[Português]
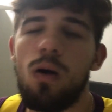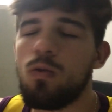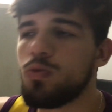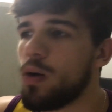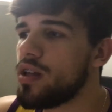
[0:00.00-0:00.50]

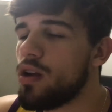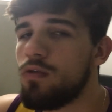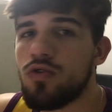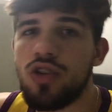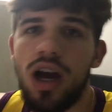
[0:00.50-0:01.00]
Alguns podem não
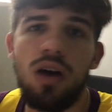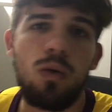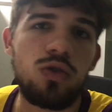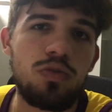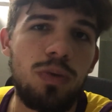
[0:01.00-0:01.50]
funcionar,
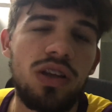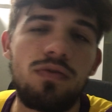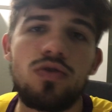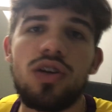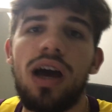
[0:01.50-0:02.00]
outros podem
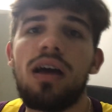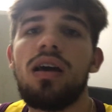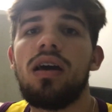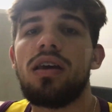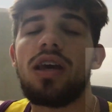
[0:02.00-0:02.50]
funcionar.
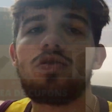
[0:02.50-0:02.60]
Bom, é